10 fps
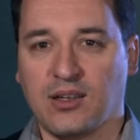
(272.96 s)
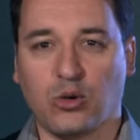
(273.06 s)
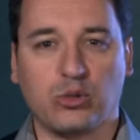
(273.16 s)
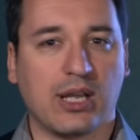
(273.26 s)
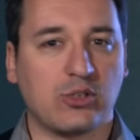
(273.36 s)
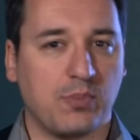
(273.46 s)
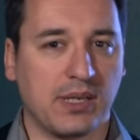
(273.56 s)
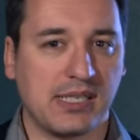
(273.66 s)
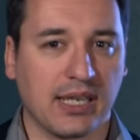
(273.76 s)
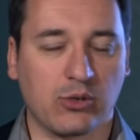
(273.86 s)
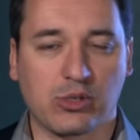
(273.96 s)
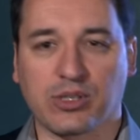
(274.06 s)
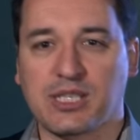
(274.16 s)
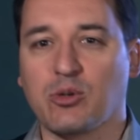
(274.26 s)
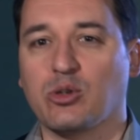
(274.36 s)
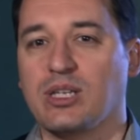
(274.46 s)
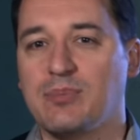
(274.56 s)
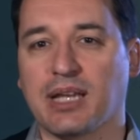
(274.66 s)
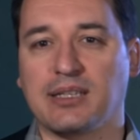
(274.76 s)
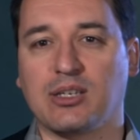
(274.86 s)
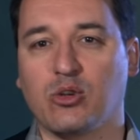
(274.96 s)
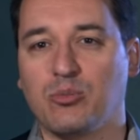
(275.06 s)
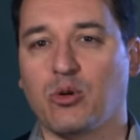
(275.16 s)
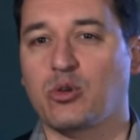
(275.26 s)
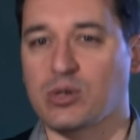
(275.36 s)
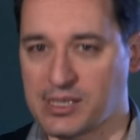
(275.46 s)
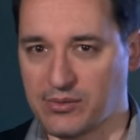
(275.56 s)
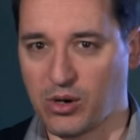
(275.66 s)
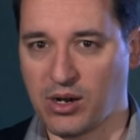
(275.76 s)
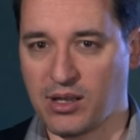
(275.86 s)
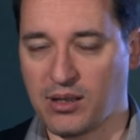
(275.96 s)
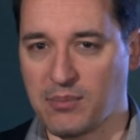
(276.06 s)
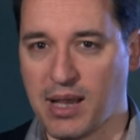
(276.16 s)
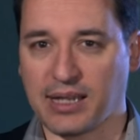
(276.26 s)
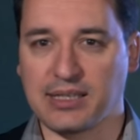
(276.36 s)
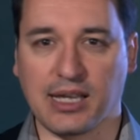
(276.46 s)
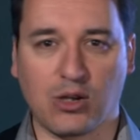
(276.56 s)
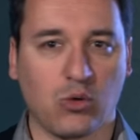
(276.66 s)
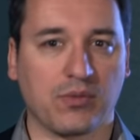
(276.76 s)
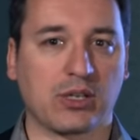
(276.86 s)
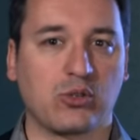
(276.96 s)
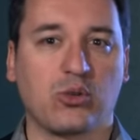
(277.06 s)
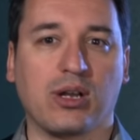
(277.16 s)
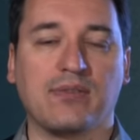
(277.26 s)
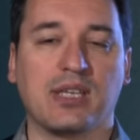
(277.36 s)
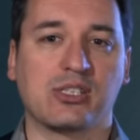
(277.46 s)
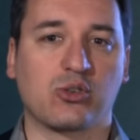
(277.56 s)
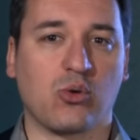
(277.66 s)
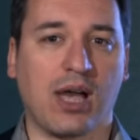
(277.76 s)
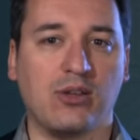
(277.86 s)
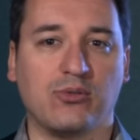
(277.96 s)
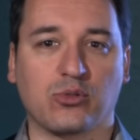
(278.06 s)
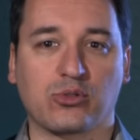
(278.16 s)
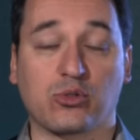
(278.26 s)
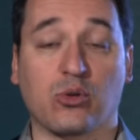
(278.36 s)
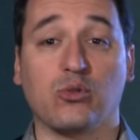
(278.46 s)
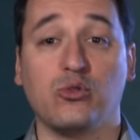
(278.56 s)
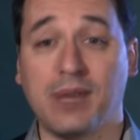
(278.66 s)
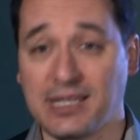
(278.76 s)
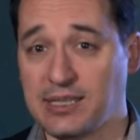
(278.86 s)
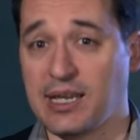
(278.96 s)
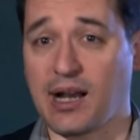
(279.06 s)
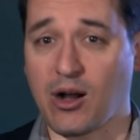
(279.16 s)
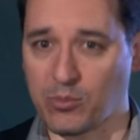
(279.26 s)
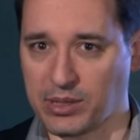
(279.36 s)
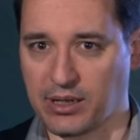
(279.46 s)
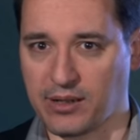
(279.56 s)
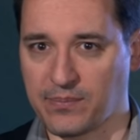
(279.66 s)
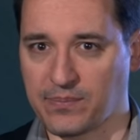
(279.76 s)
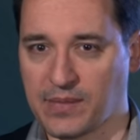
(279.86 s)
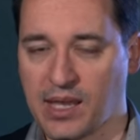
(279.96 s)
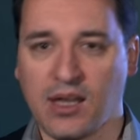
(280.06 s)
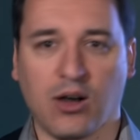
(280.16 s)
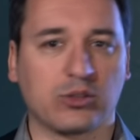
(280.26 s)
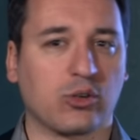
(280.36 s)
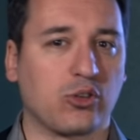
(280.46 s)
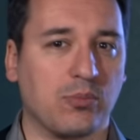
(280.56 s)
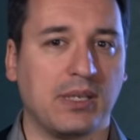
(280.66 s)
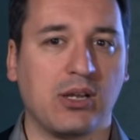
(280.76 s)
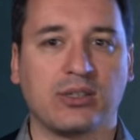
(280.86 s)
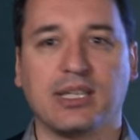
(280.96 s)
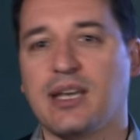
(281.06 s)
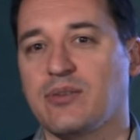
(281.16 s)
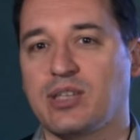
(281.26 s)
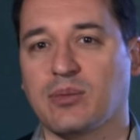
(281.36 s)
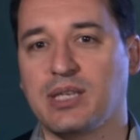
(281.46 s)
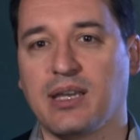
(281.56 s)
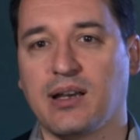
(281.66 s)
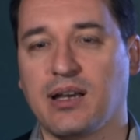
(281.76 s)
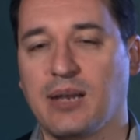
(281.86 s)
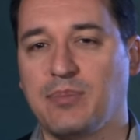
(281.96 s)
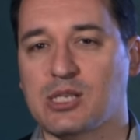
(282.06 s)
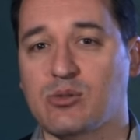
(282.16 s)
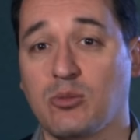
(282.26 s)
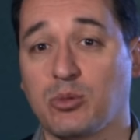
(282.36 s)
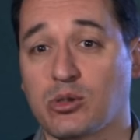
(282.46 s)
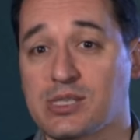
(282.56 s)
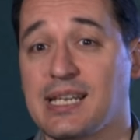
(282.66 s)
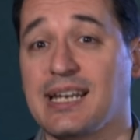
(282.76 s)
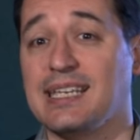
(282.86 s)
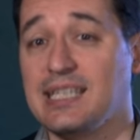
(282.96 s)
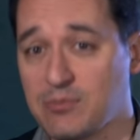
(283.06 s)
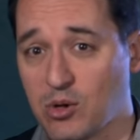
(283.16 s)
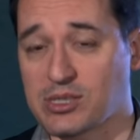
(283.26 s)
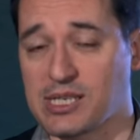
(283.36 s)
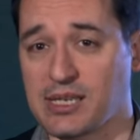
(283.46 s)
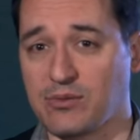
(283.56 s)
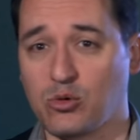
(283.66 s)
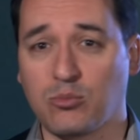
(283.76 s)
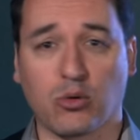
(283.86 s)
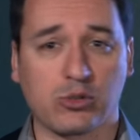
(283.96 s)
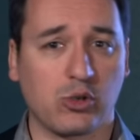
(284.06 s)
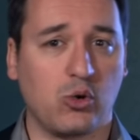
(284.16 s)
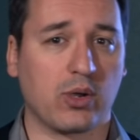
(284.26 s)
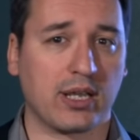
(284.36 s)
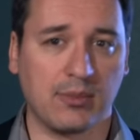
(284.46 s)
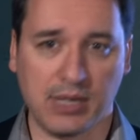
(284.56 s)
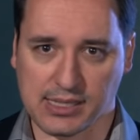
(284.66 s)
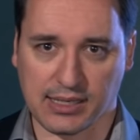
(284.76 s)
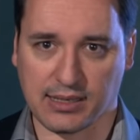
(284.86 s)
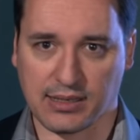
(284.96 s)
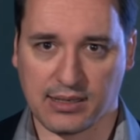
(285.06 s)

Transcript: Au-delà du plaisir et du sentiment de liberté que lui procurent ses vols, Marie est convaincue que l'aviation a une fonction humanitaire à remplir. En tant que pilote et infirmière, elle perçoit le potentiel immense des avions pour secourir les blessés